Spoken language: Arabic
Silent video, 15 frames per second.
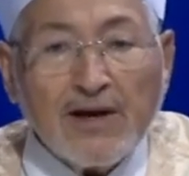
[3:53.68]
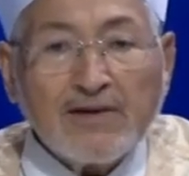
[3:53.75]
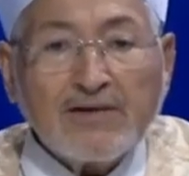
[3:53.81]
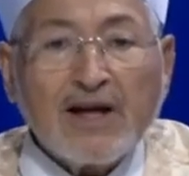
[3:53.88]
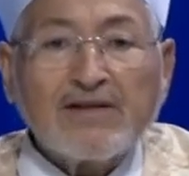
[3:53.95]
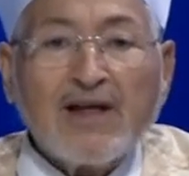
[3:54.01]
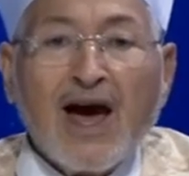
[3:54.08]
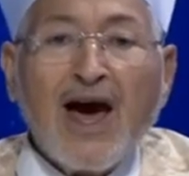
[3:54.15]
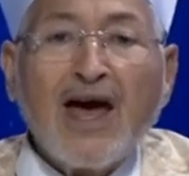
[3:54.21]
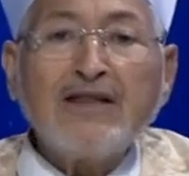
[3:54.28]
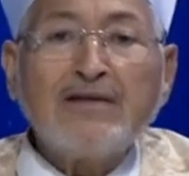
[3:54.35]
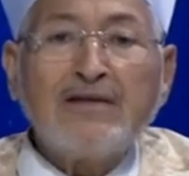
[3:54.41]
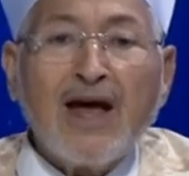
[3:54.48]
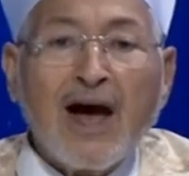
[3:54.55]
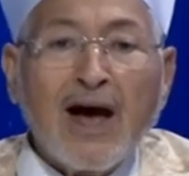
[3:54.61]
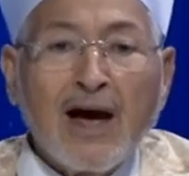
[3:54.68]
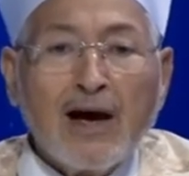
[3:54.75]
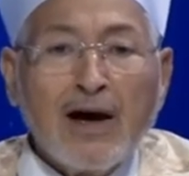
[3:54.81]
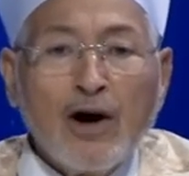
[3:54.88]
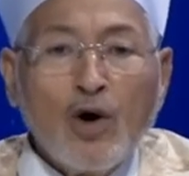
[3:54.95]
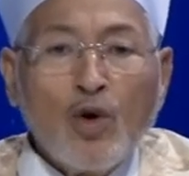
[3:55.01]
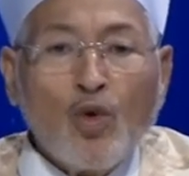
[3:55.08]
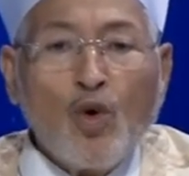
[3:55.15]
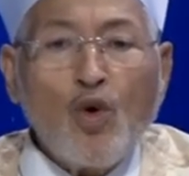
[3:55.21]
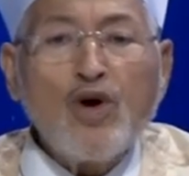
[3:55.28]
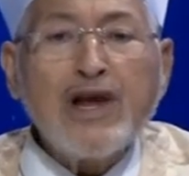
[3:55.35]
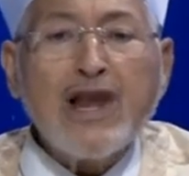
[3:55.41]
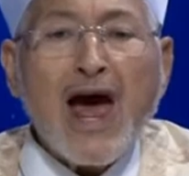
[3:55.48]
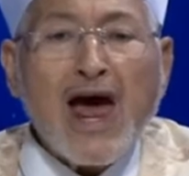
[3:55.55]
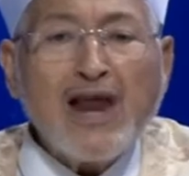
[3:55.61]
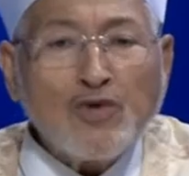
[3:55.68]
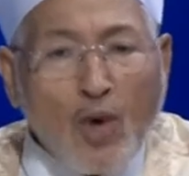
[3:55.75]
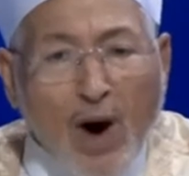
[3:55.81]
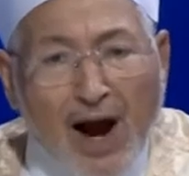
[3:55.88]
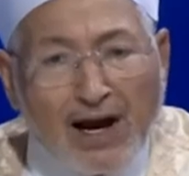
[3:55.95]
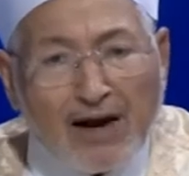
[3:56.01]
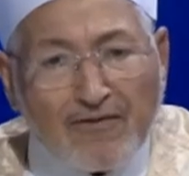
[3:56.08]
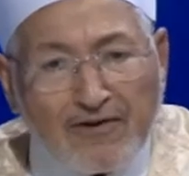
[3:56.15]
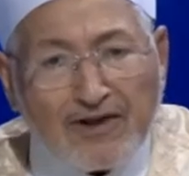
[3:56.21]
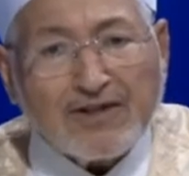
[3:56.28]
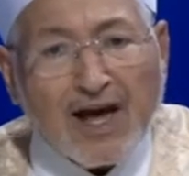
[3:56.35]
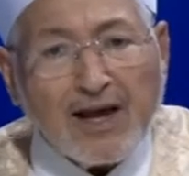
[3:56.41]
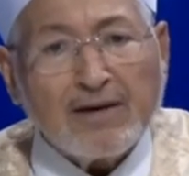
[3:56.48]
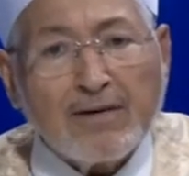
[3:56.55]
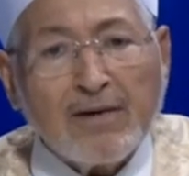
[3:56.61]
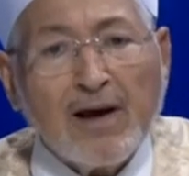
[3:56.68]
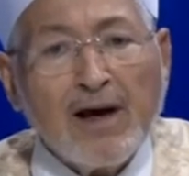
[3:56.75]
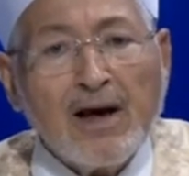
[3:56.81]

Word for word: تتحدى كل أنواع الفتن